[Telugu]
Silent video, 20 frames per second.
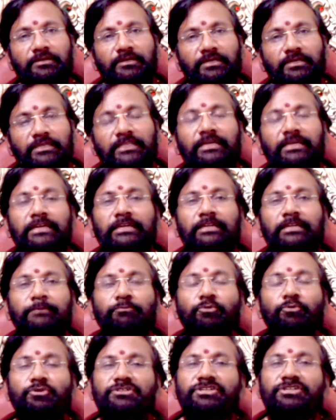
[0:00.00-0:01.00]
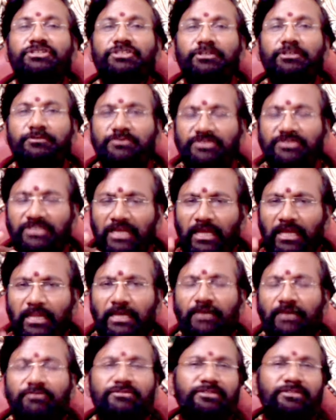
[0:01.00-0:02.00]
ఎందుకంటే పూజించడం చాలా
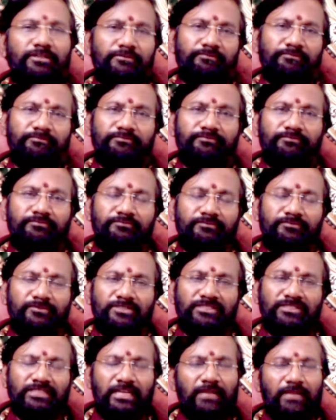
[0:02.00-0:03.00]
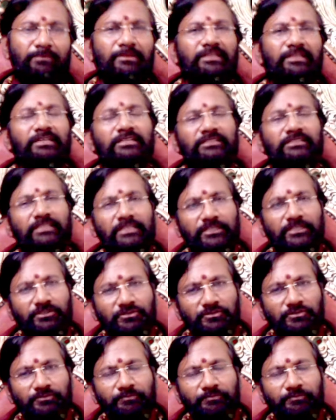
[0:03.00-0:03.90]
అవసరం చాలామందికి తెలియదు